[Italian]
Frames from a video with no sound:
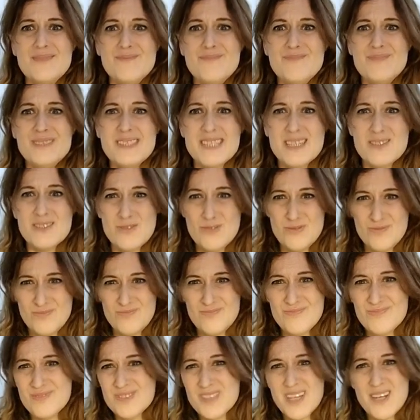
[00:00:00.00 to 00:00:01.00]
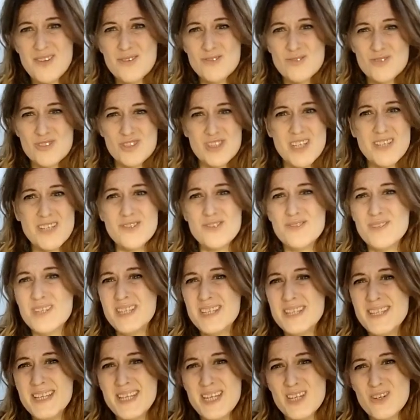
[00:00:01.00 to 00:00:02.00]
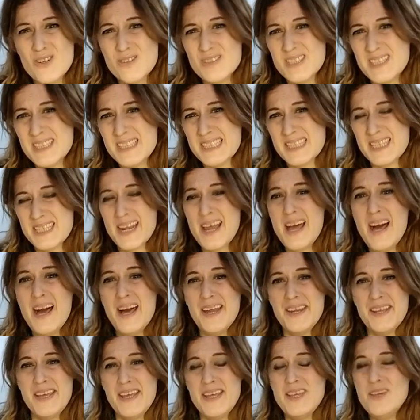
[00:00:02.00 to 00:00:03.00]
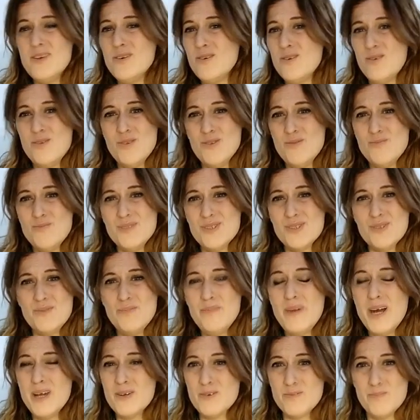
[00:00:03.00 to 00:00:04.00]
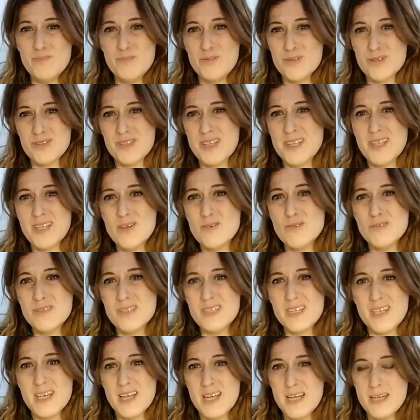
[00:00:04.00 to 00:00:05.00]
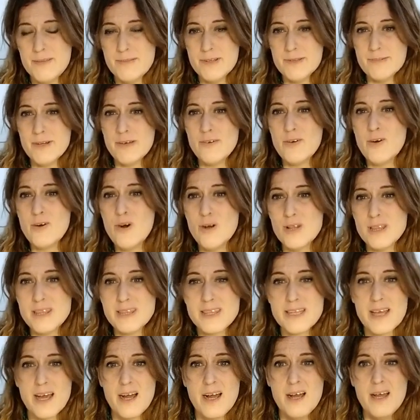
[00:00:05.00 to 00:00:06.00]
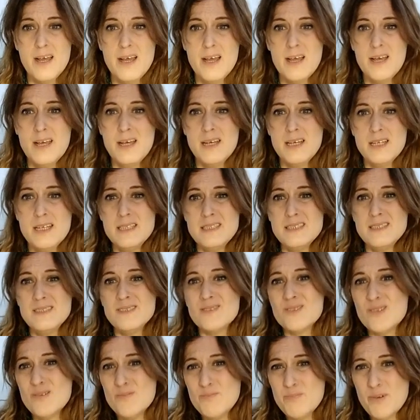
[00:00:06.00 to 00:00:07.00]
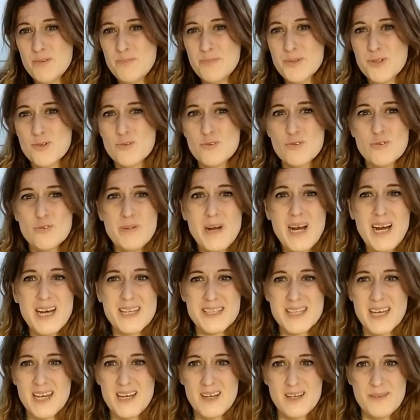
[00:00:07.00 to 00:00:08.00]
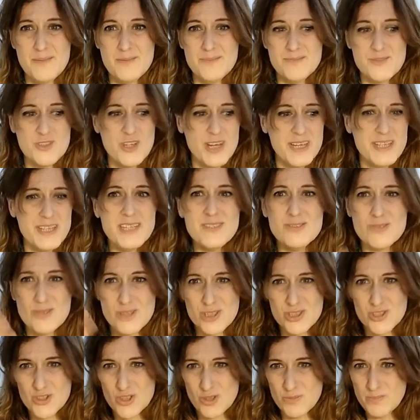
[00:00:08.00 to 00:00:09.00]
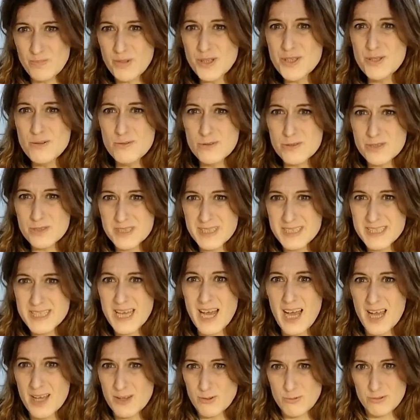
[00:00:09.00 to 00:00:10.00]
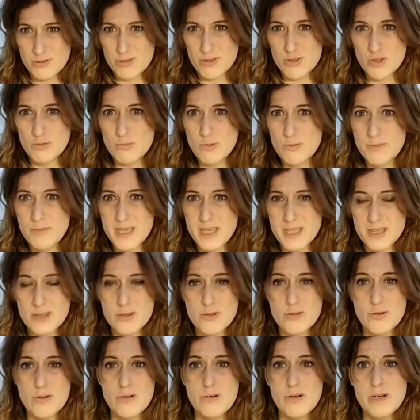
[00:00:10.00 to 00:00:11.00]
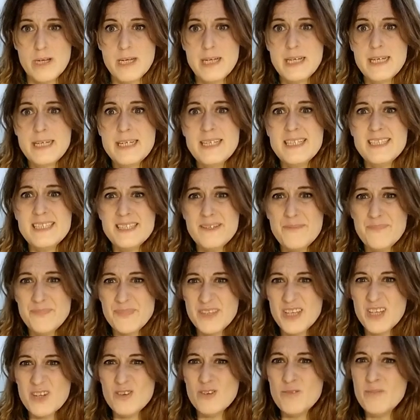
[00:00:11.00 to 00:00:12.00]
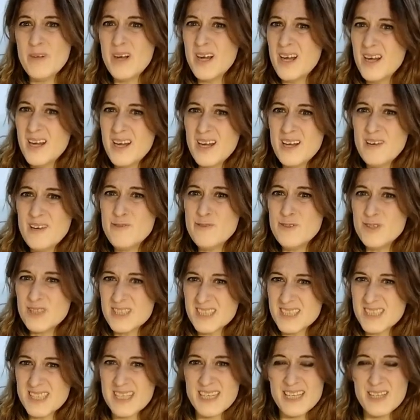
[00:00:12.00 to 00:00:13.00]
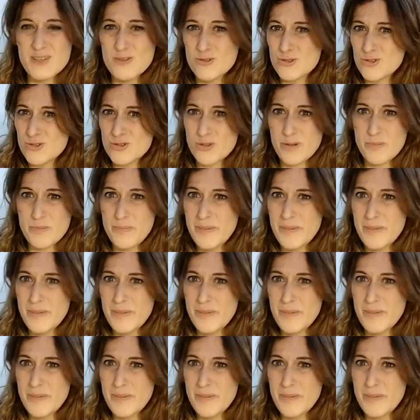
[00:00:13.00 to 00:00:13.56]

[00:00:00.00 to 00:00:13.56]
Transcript: mi sta, stanno succedendo del, delle cose strane, io non mi sono mai comportata così, è la prima volta, sono un po' preoccupata, cioè adesso che c'è un po' di lucidità in questo momento, eh, dico ma forse non sto